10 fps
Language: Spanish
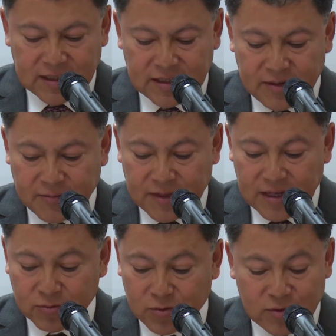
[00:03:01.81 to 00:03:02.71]
eh,
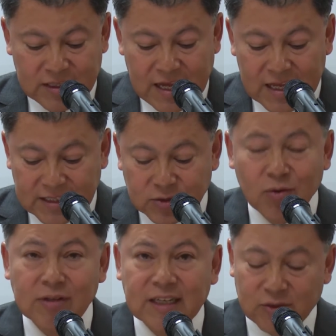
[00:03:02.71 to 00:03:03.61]
autoridades,
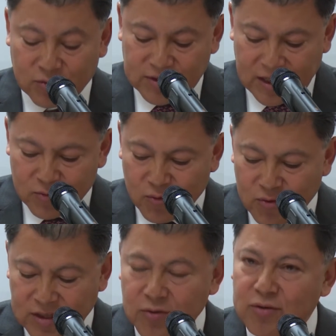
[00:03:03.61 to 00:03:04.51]
todo el sector
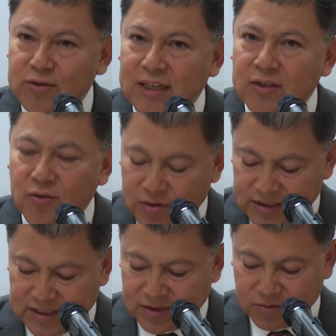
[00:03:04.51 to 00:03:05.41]
salud y otros
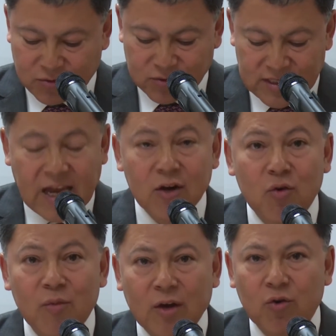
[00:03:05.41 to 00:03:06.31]
sectores, tanto sociales,
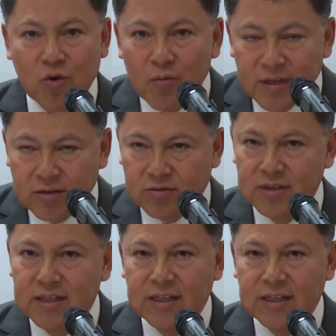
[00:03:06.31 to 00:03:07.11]
como económico,